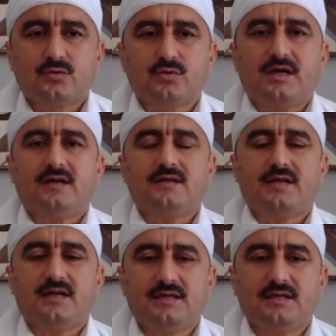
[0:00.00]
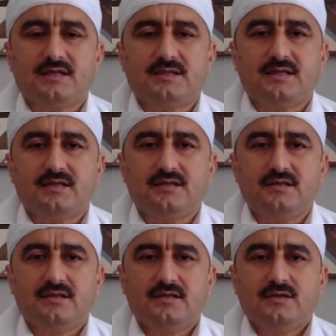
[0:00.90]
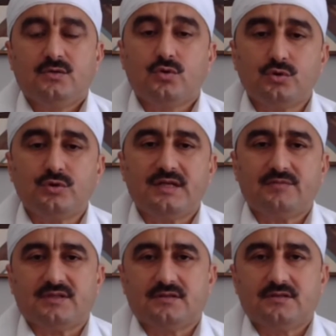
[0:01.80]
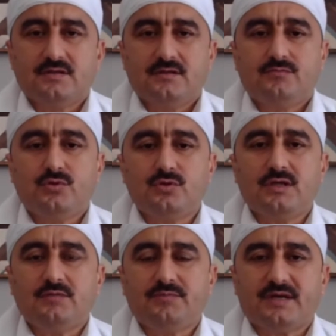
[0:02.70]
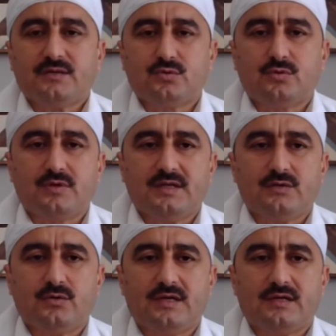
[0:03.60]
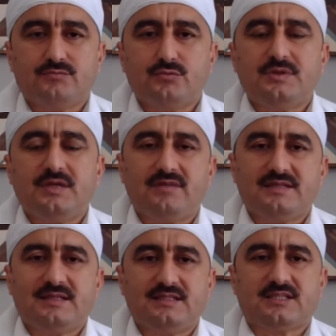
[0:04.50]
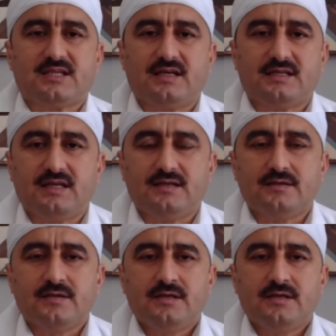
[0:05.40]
Kur'an'ın hakikatlerinin o dönemin büyük imparatorlukları olan bu devletleri sayarken